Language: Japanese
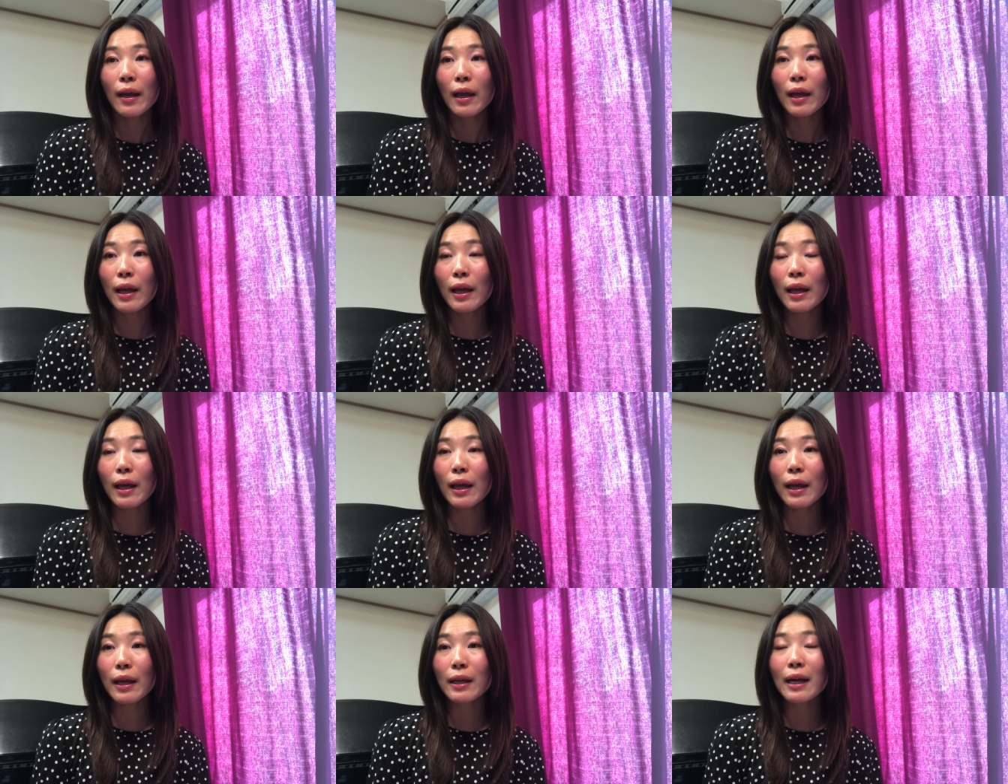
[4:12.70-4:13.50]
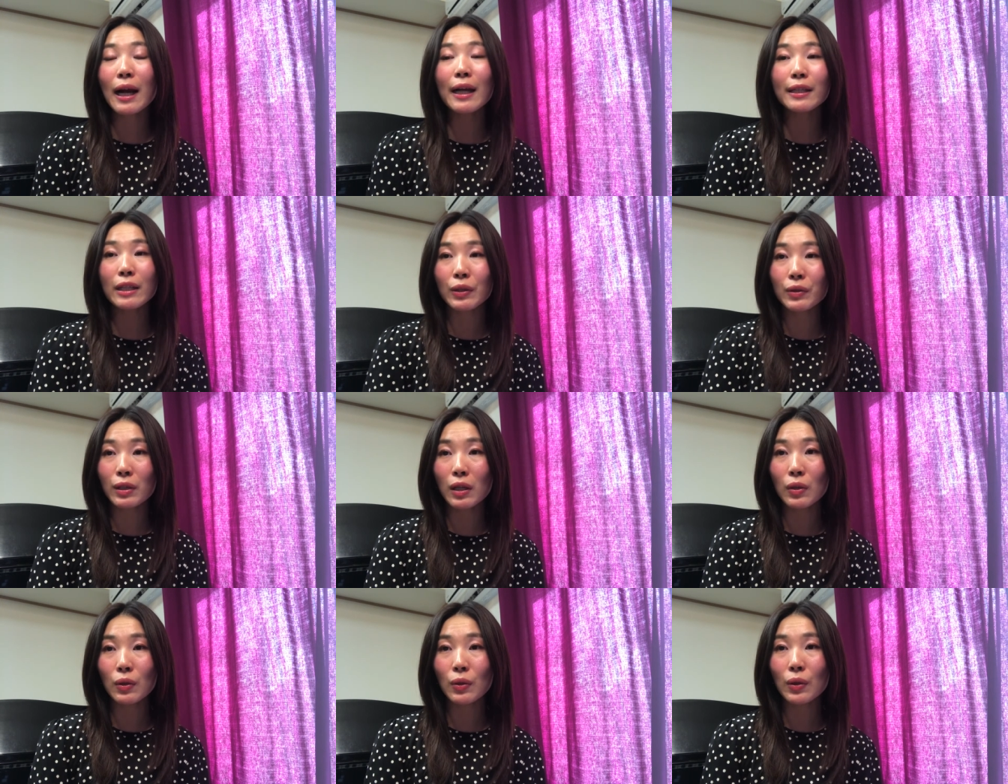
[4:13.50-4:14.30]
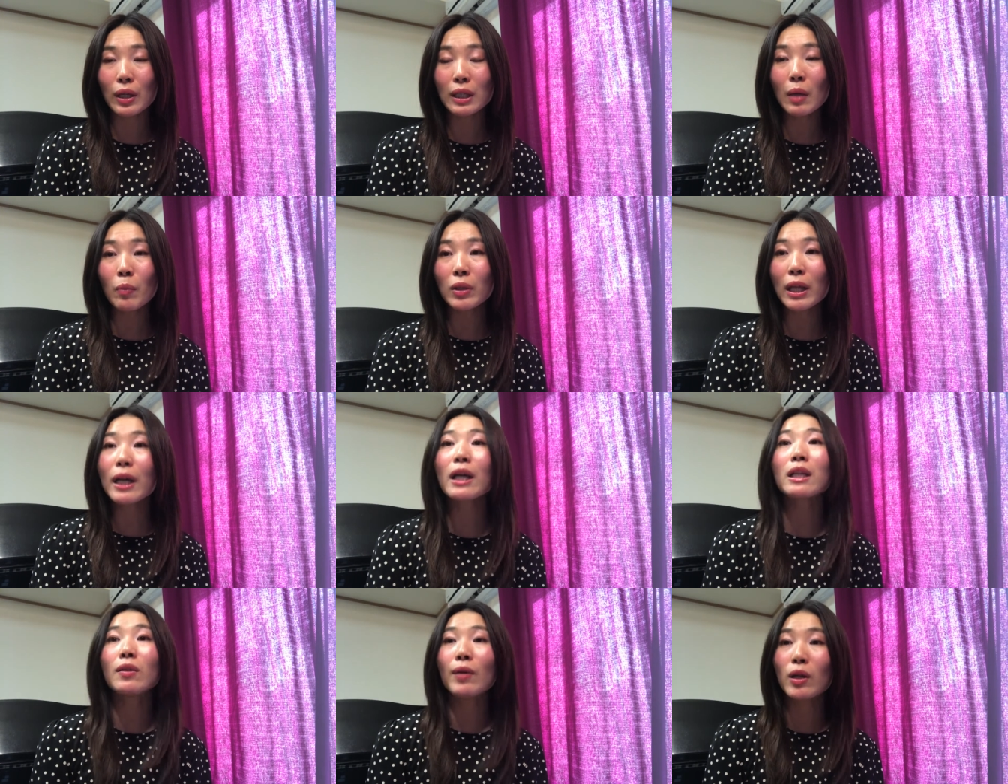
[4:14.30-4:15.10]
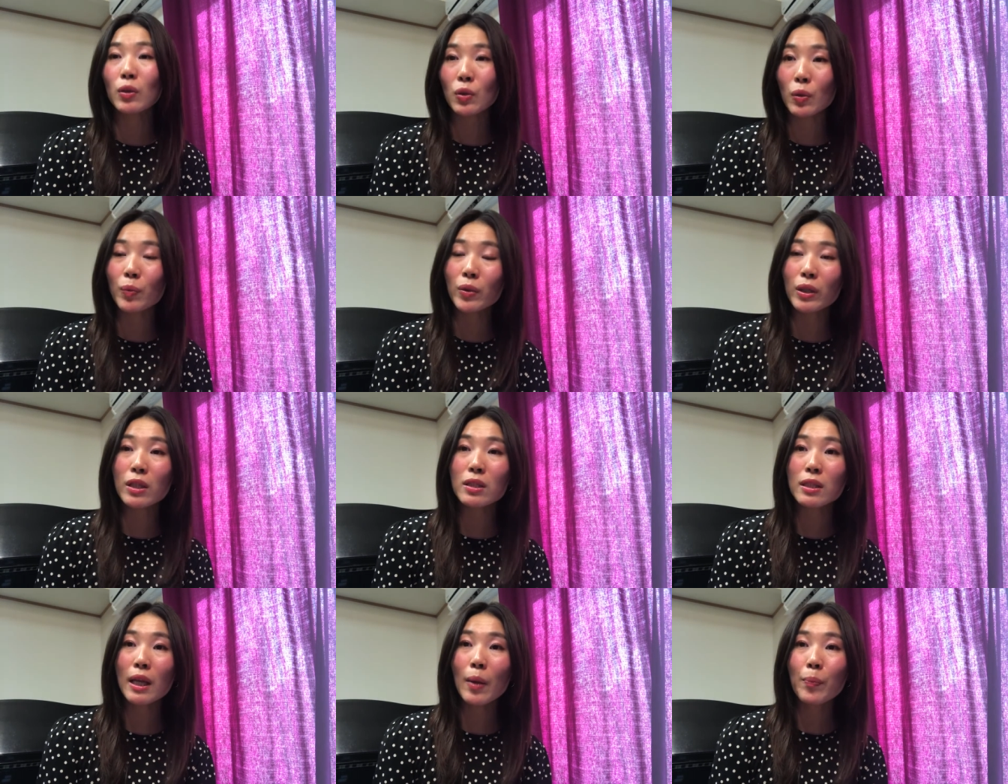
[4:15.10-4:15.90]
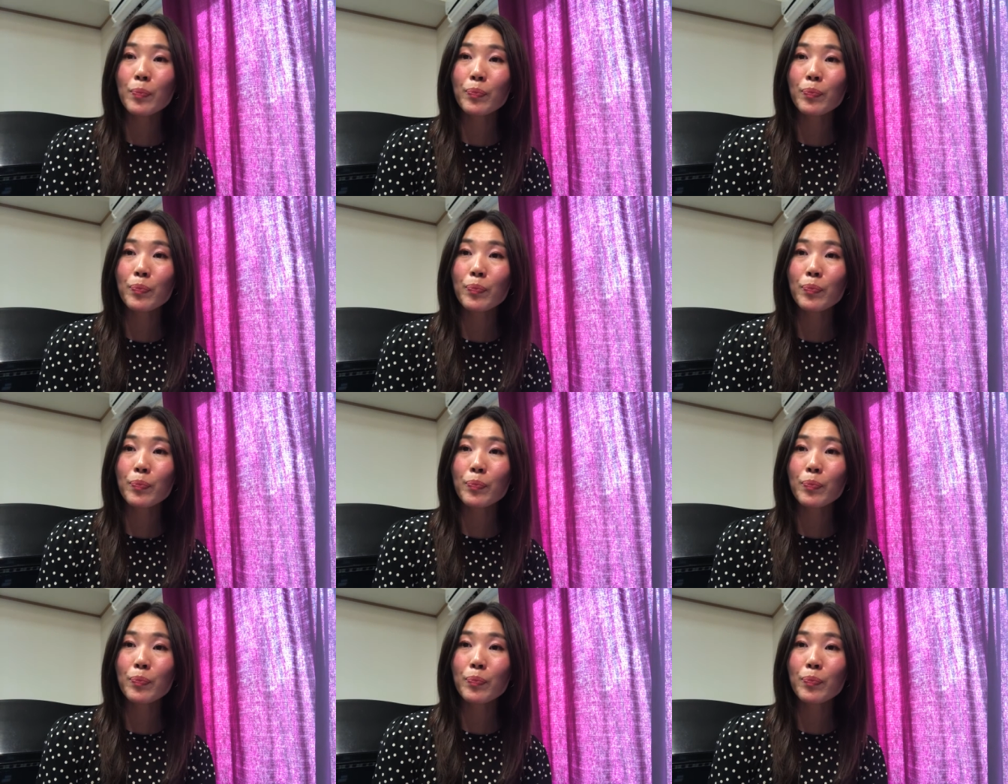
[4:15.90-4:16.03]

えー、書いてくれる方も中にはいると思うんですね。